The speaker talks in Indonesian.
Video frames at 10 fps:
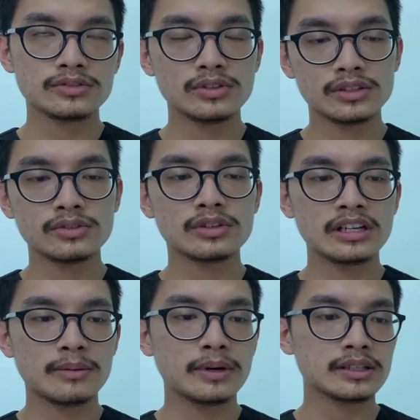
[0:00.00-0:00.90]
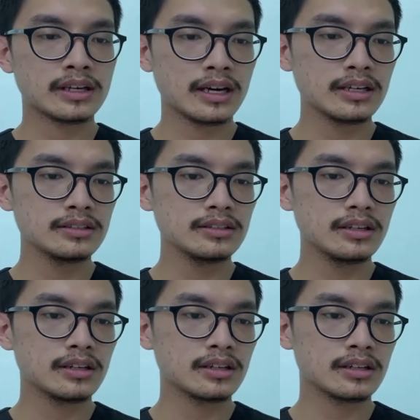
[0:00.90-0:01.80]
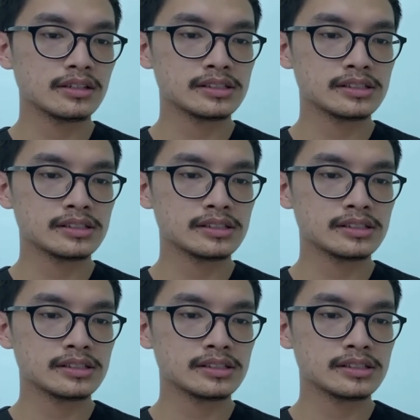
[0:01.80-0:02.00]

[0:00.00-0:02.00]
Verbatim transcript: sulit untuk didapatkan uh,